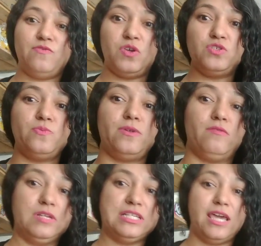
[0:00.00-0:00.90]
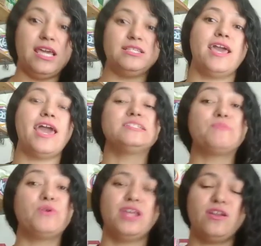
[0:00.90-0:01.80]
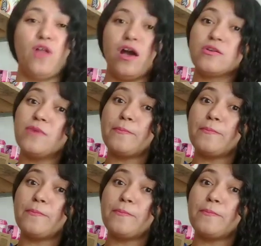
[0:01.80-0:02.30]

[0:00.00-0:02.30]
vídeo para vocês respondendo logo